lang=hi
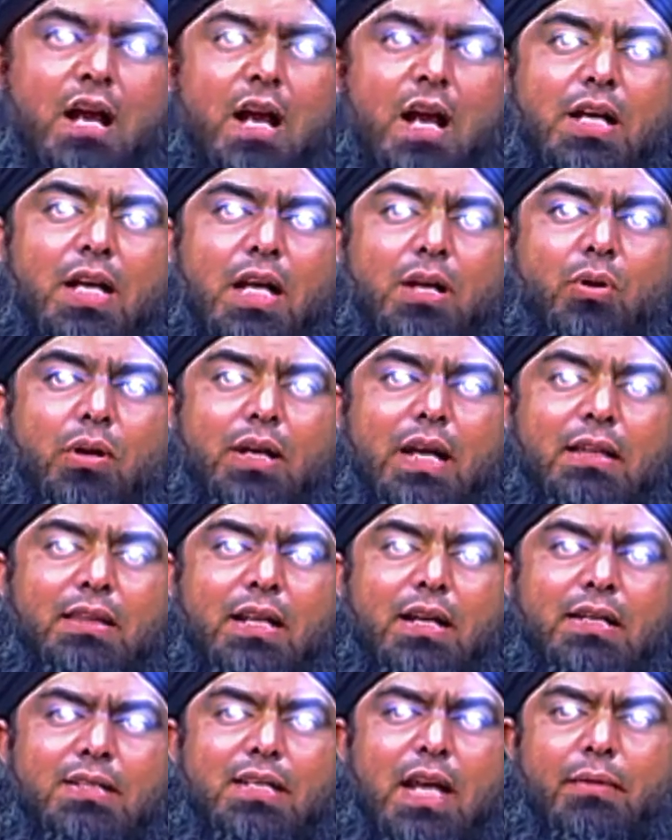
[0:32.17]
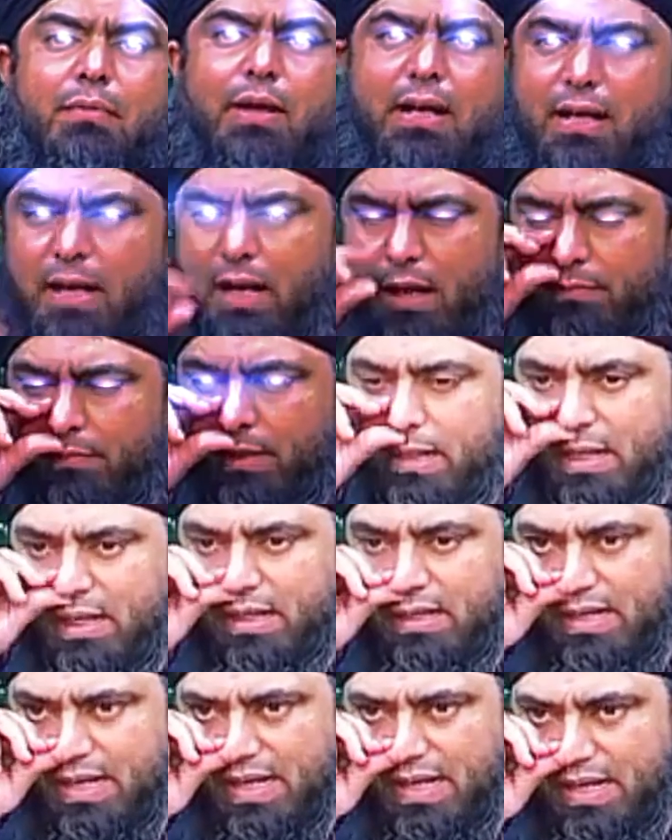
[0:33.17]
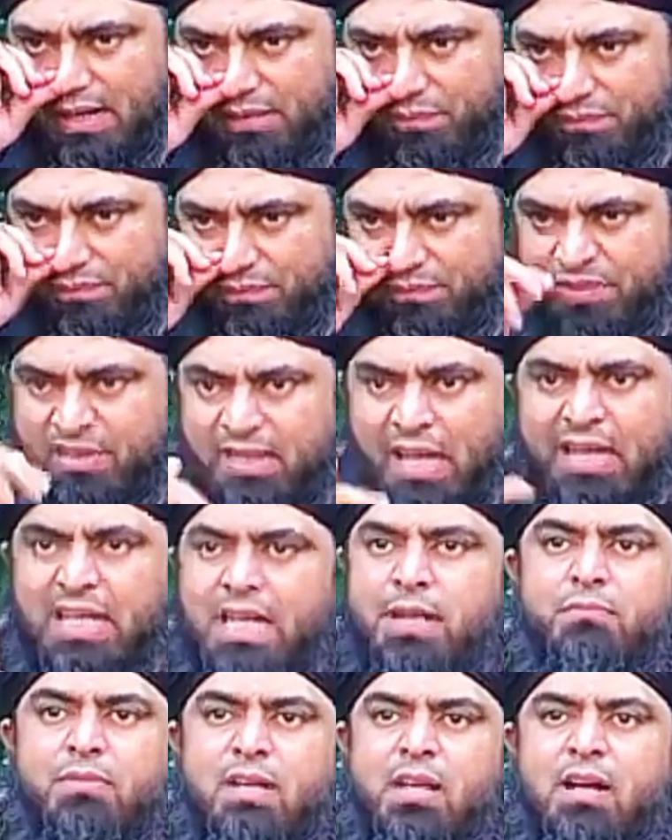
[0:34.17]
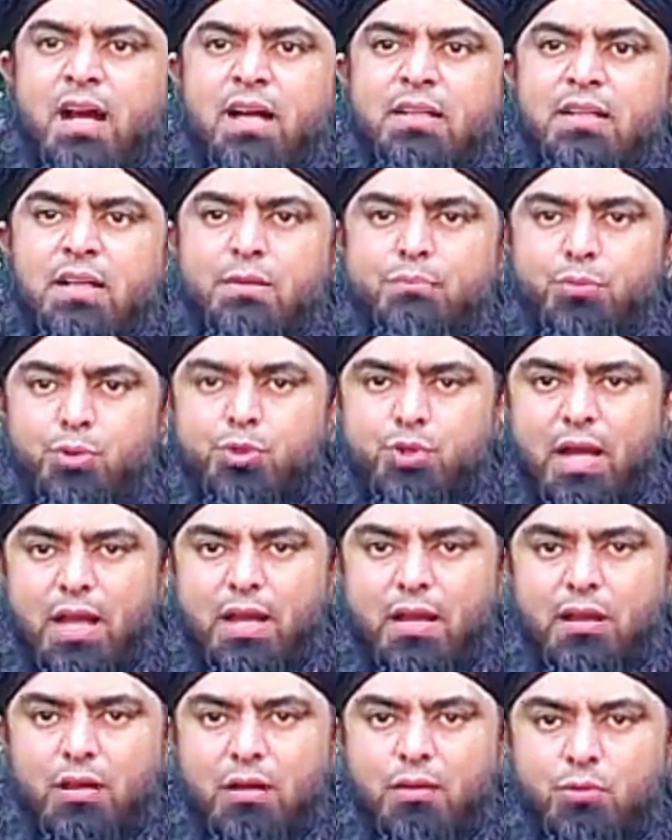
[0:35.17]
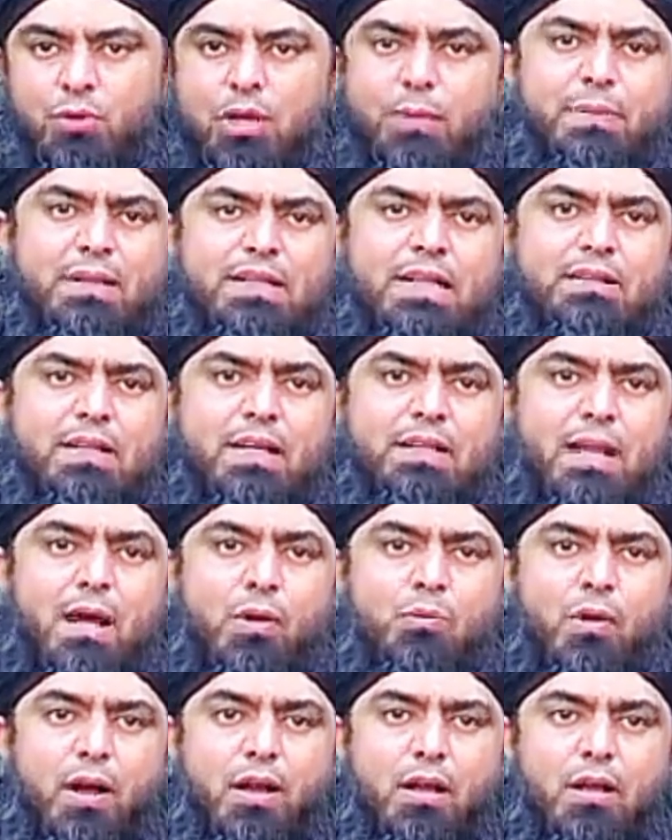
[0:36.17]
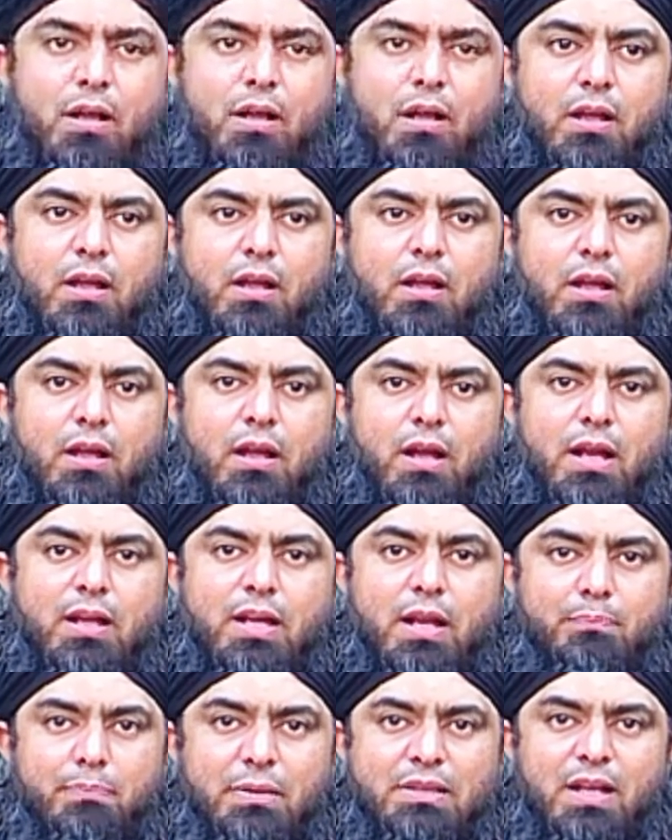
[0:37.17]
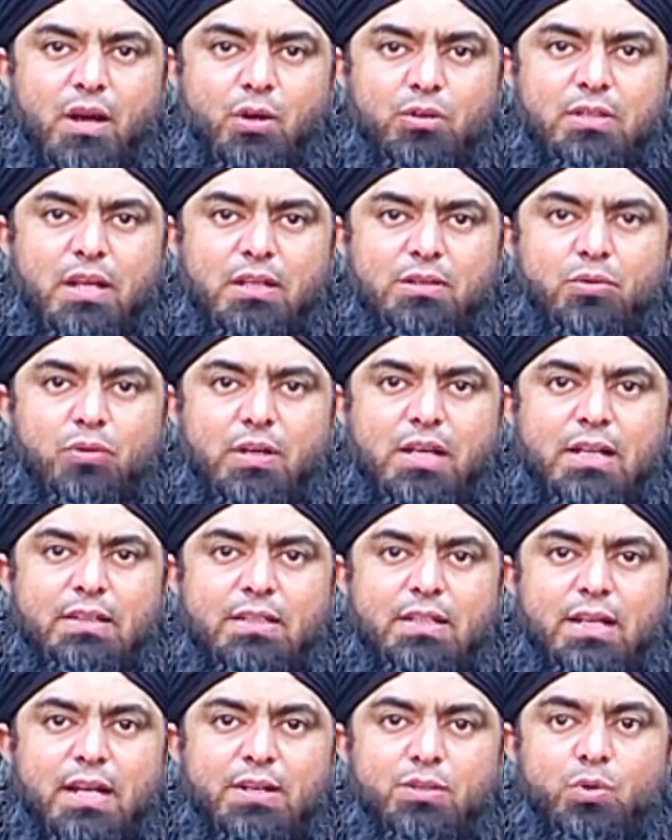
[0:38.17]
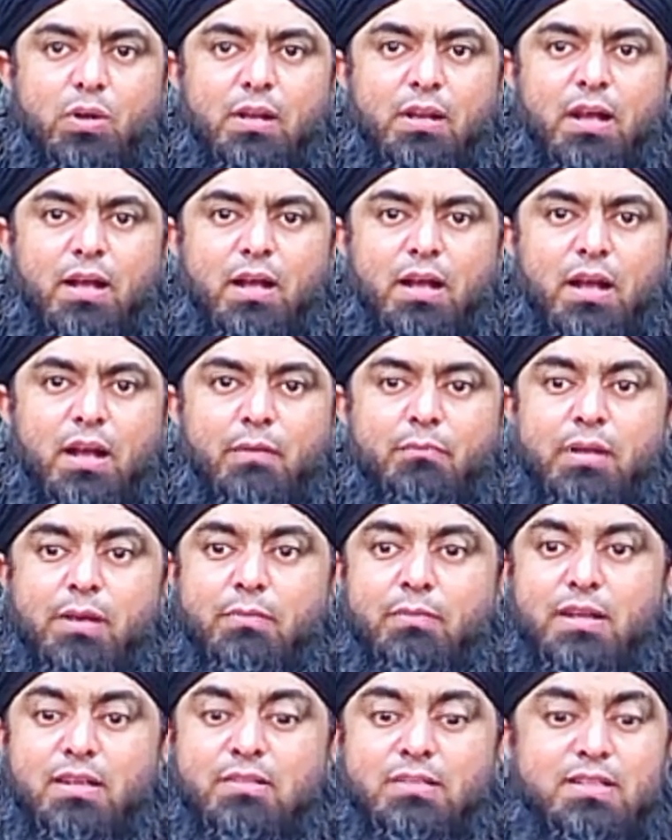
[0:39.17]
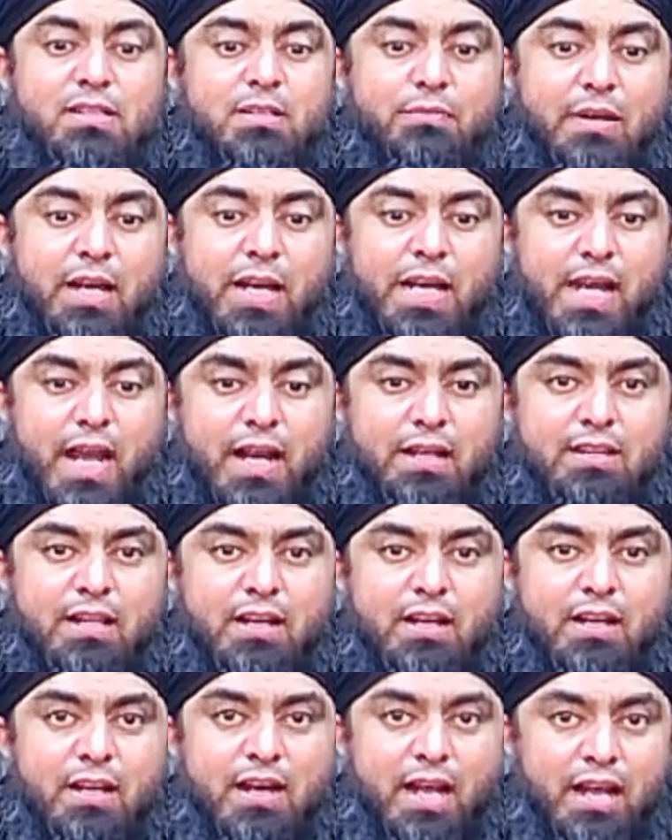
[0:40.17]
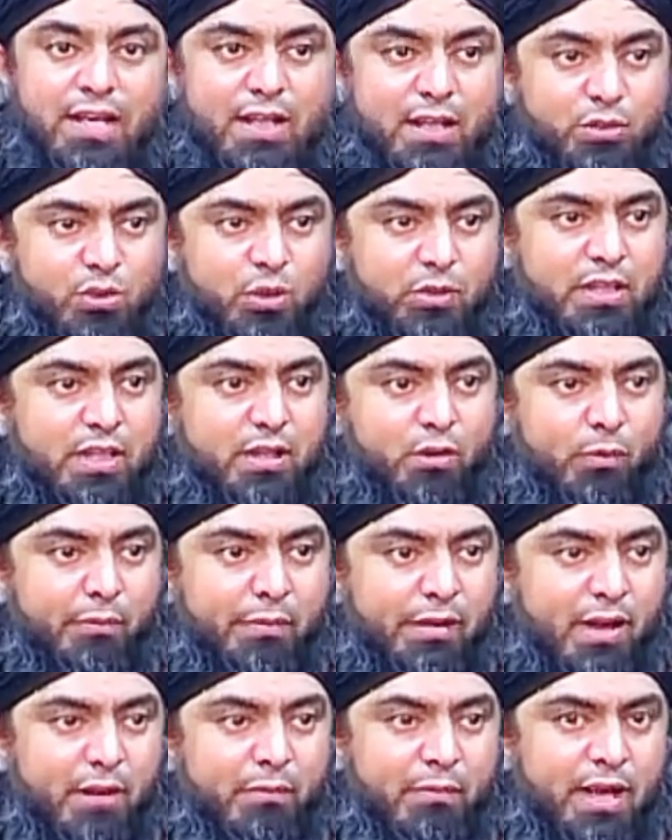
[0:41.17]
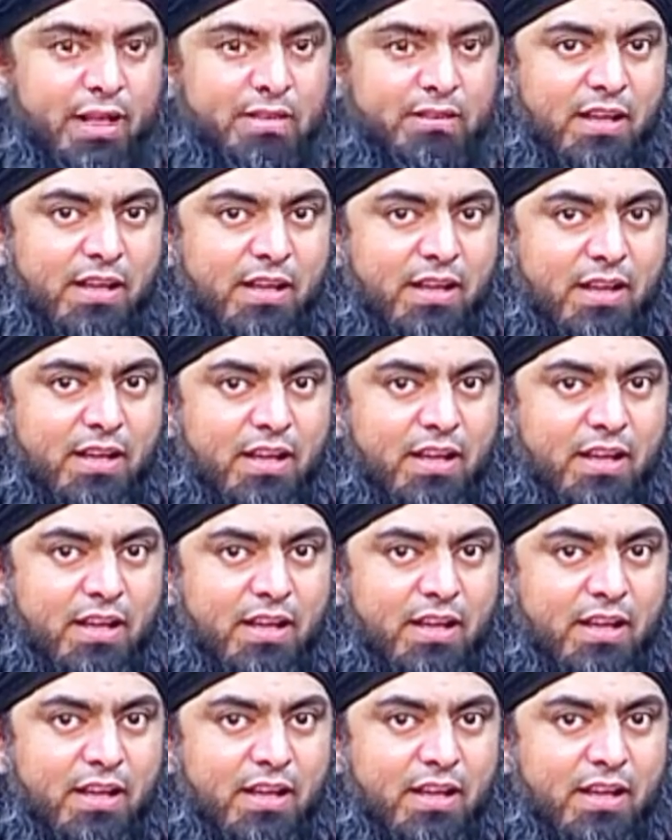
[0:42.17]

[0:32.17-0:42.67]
अगर कोई कहता ना सबक नाम ने ये तालीम की खातिर पूछा उन्हें पता था क्या हुआ अगर पता होता तो वो कहते यार सुल्ला अभी अभी हजरत जबरील आए थे खैरियत तो थी कोई पैगाम आया था